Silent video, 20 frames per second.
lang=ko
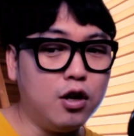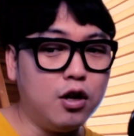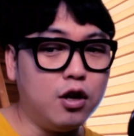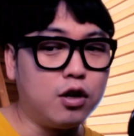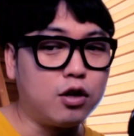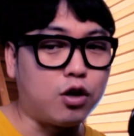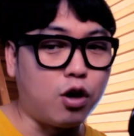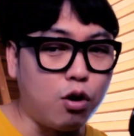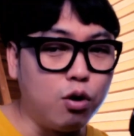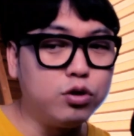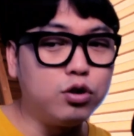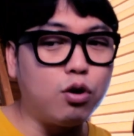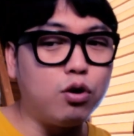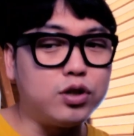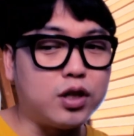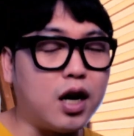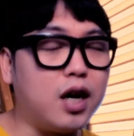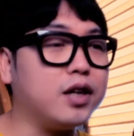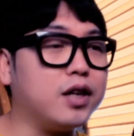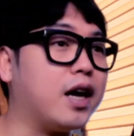결론적으로
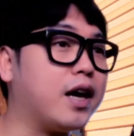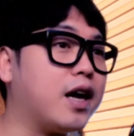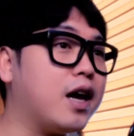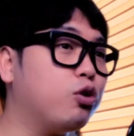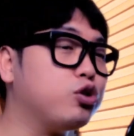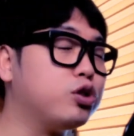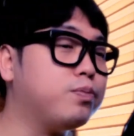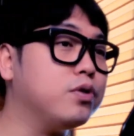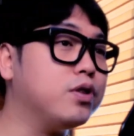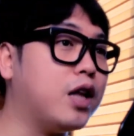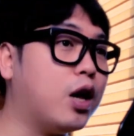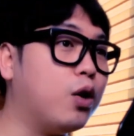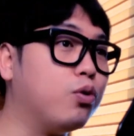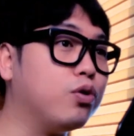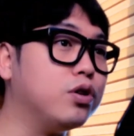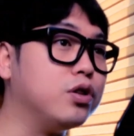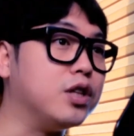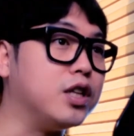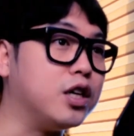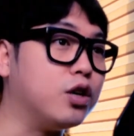제가 얘기하고 싶은
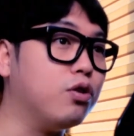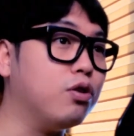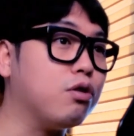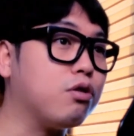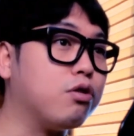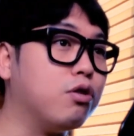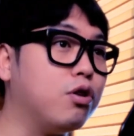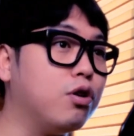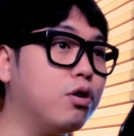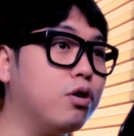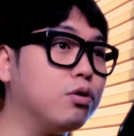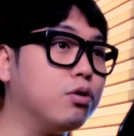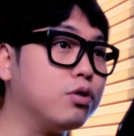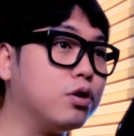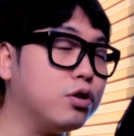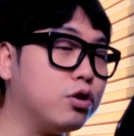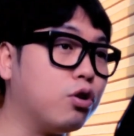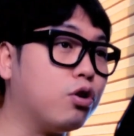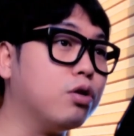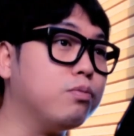내용은 이거였어요.
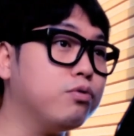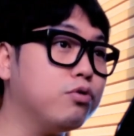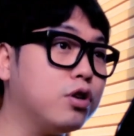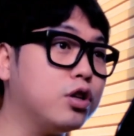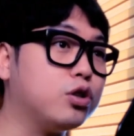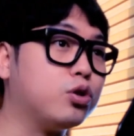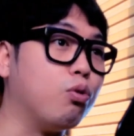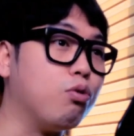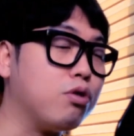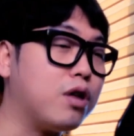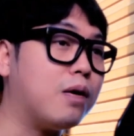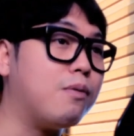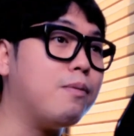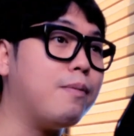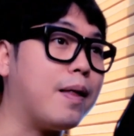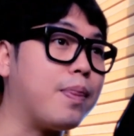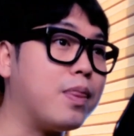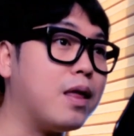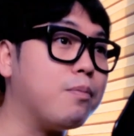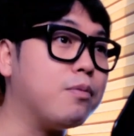그러니까 여러분들이 좋은 사람을
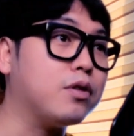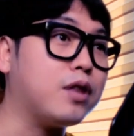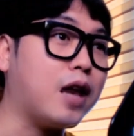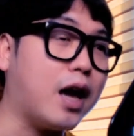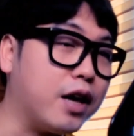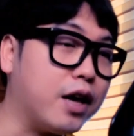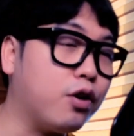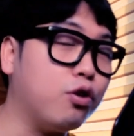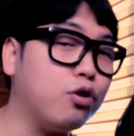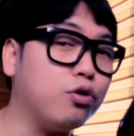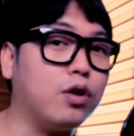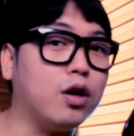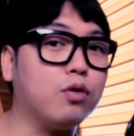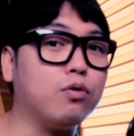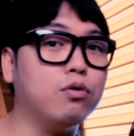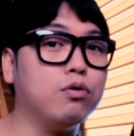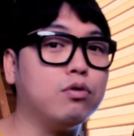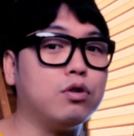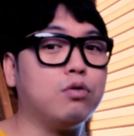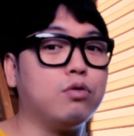만나면 다 해결이
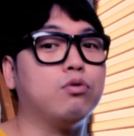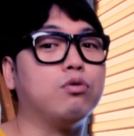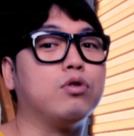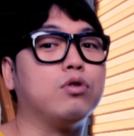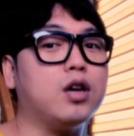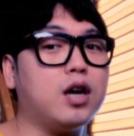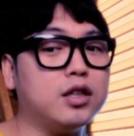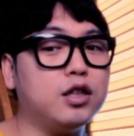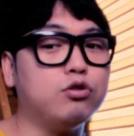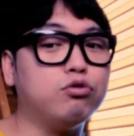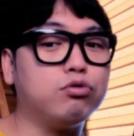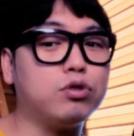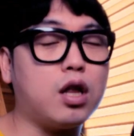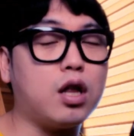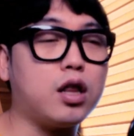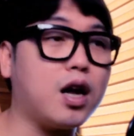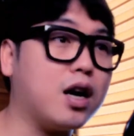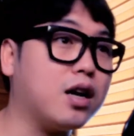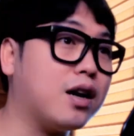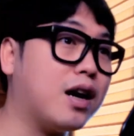되고 그리고 인간은 누구나
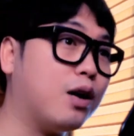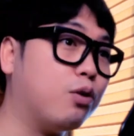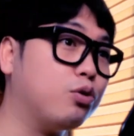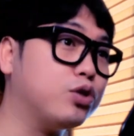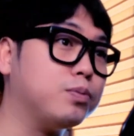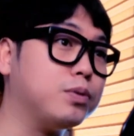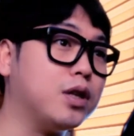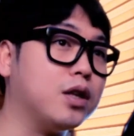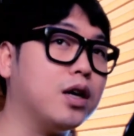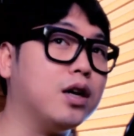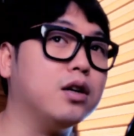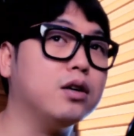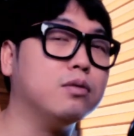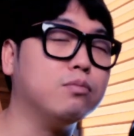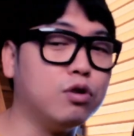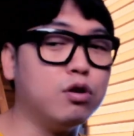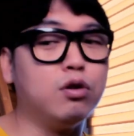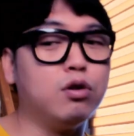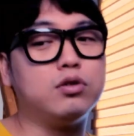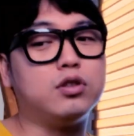사랑을 하고 싶잖아.
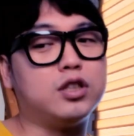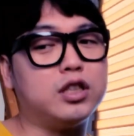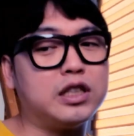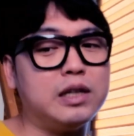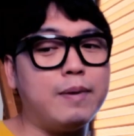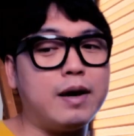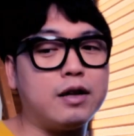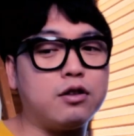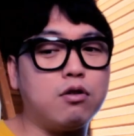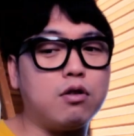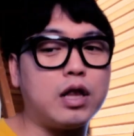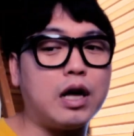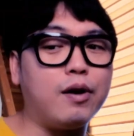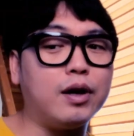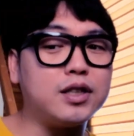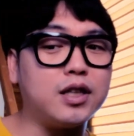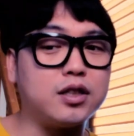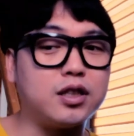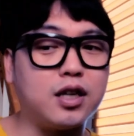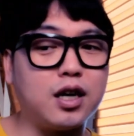물론 지금 와서는
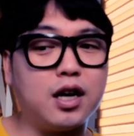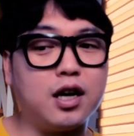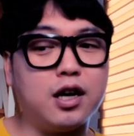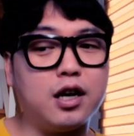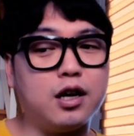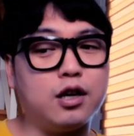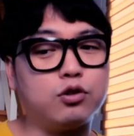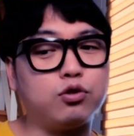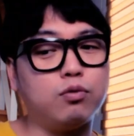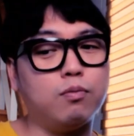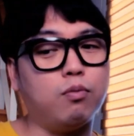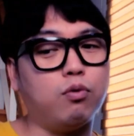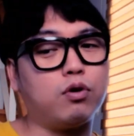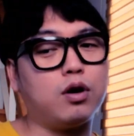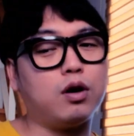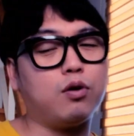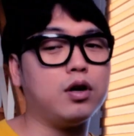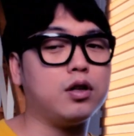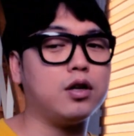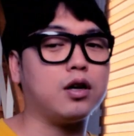상황 자체가 좀
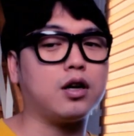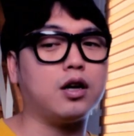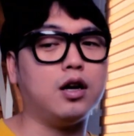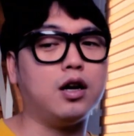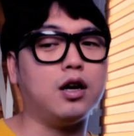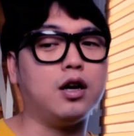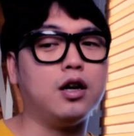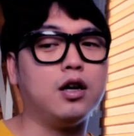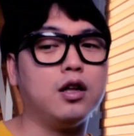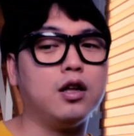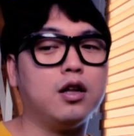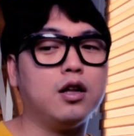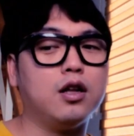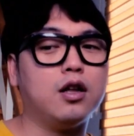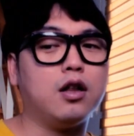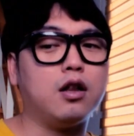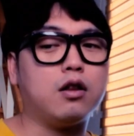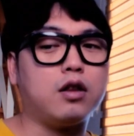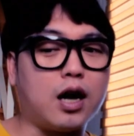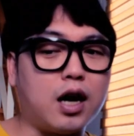뭐라고 해야 될까?
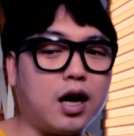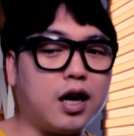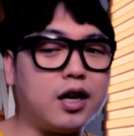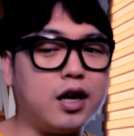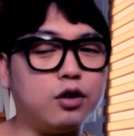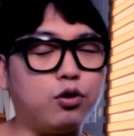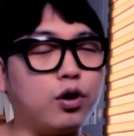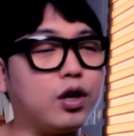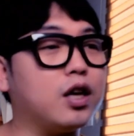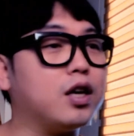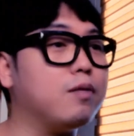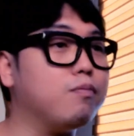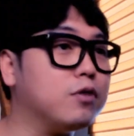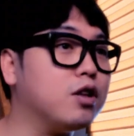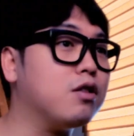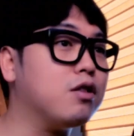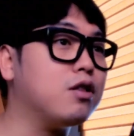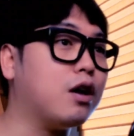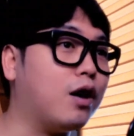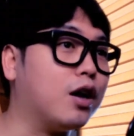사랑이가 되게
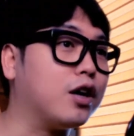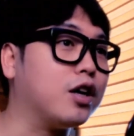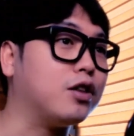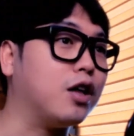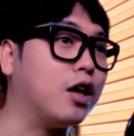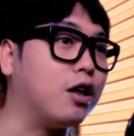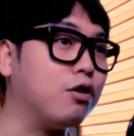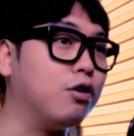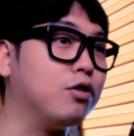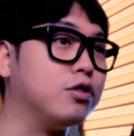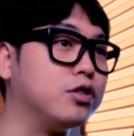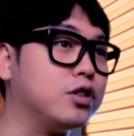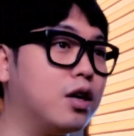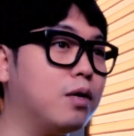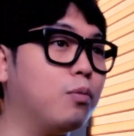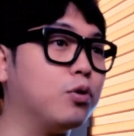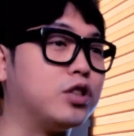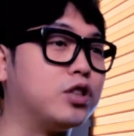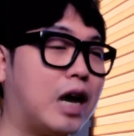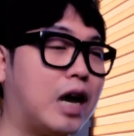힘든 상황이 돼서
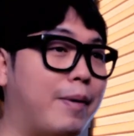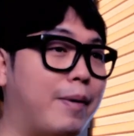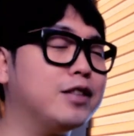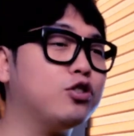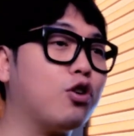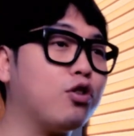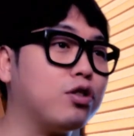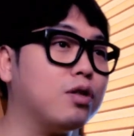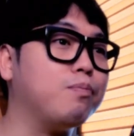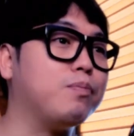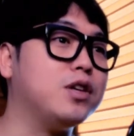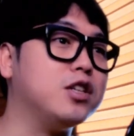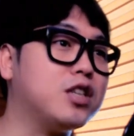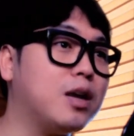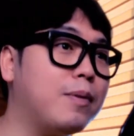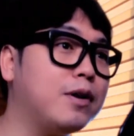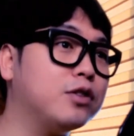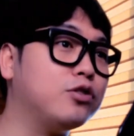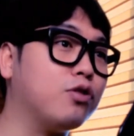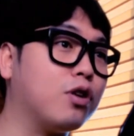이제 뭐 자발적이든
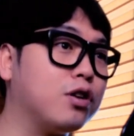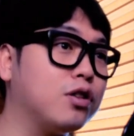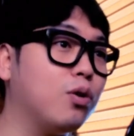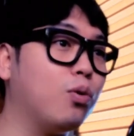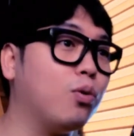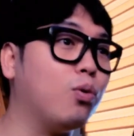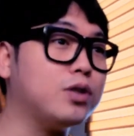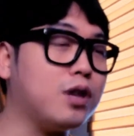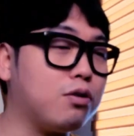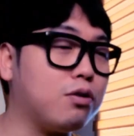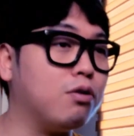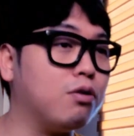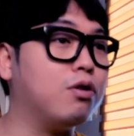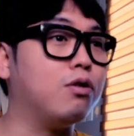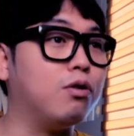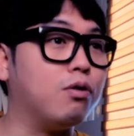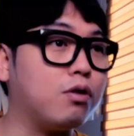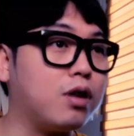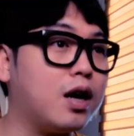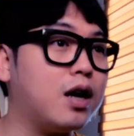비자발적이든
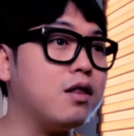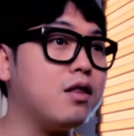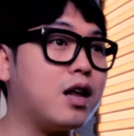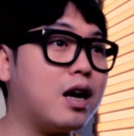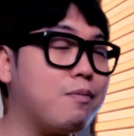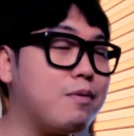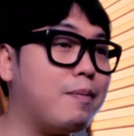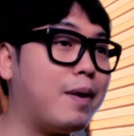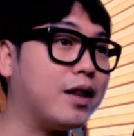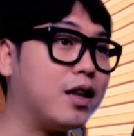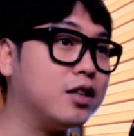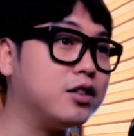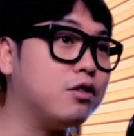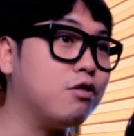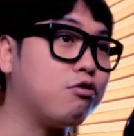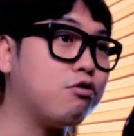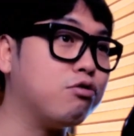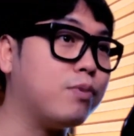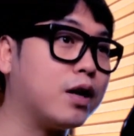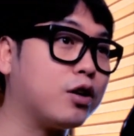혼자서 사람 사람이
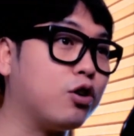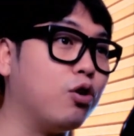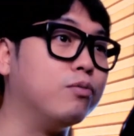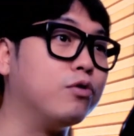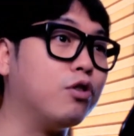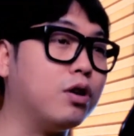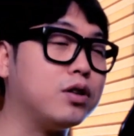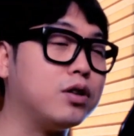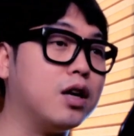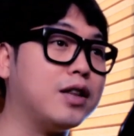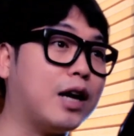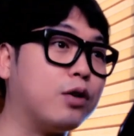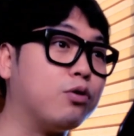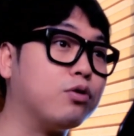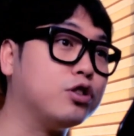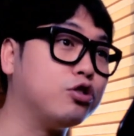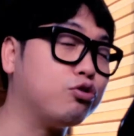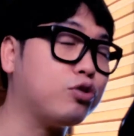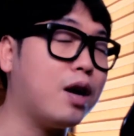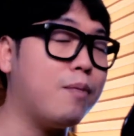많아질 수밖에 없는 것 같아요.
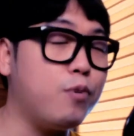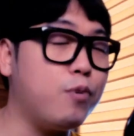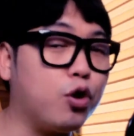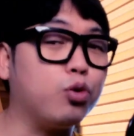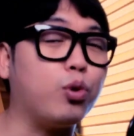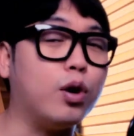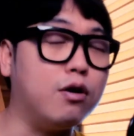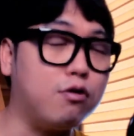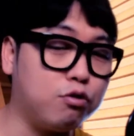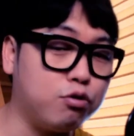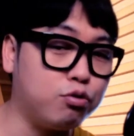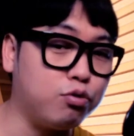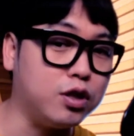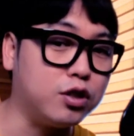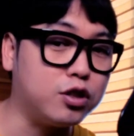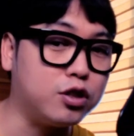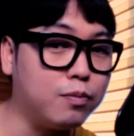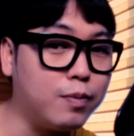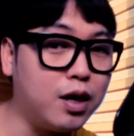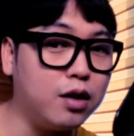나도 그 중에 한 명이 될 수도
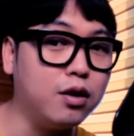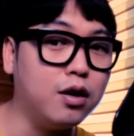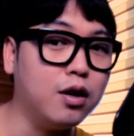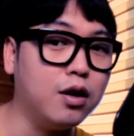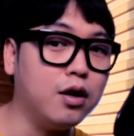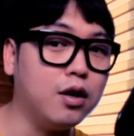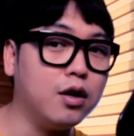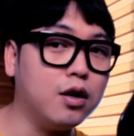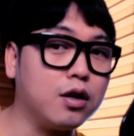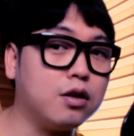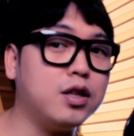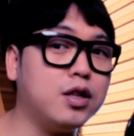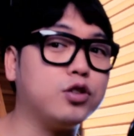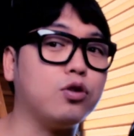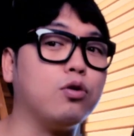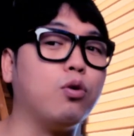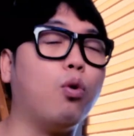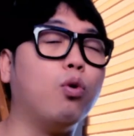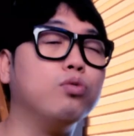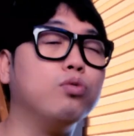있지만 근데
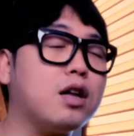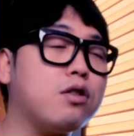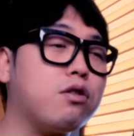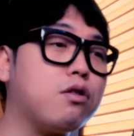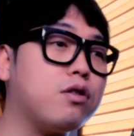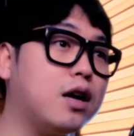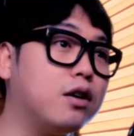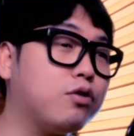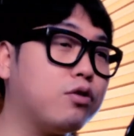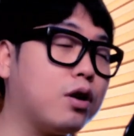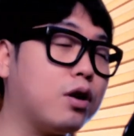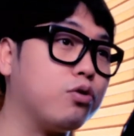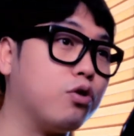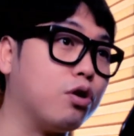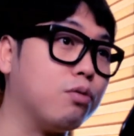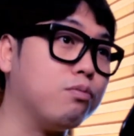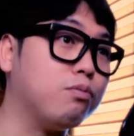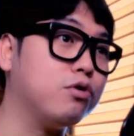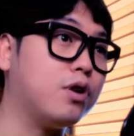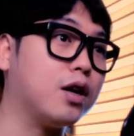저는 혼자서 살더라도
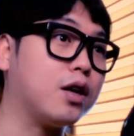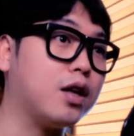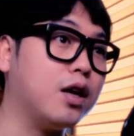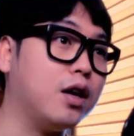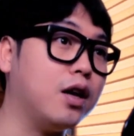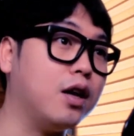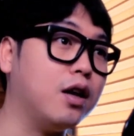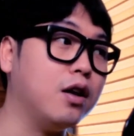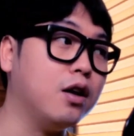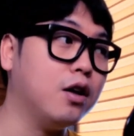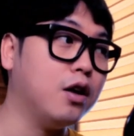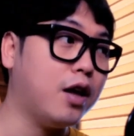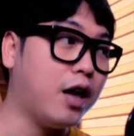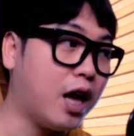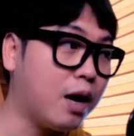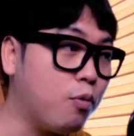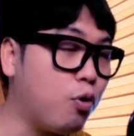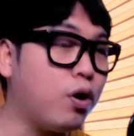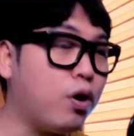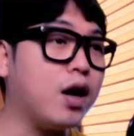여러분들에게
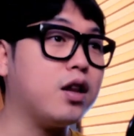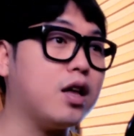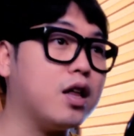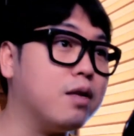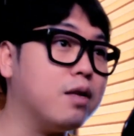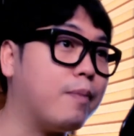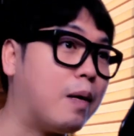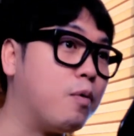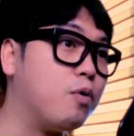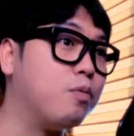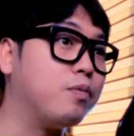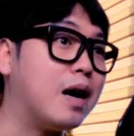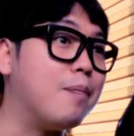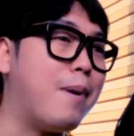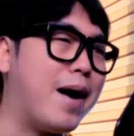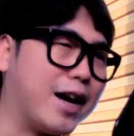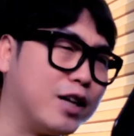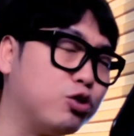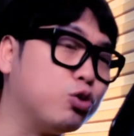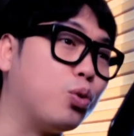행복하게 사는 방법을 내가
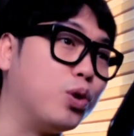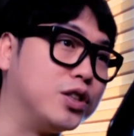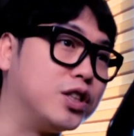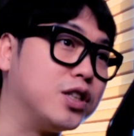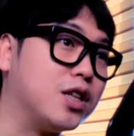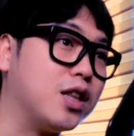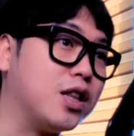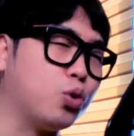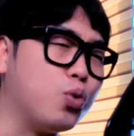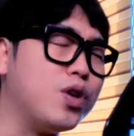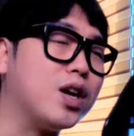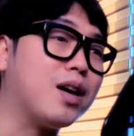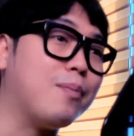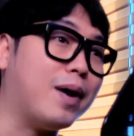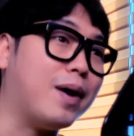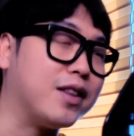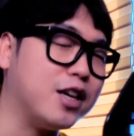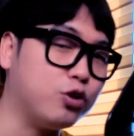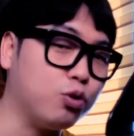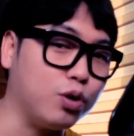말해주고 있잖아. 좋은 얘기
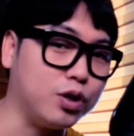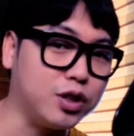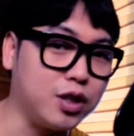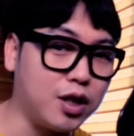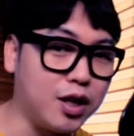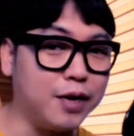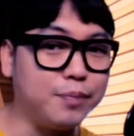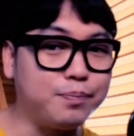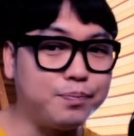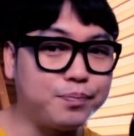많이 해주고 있잖아.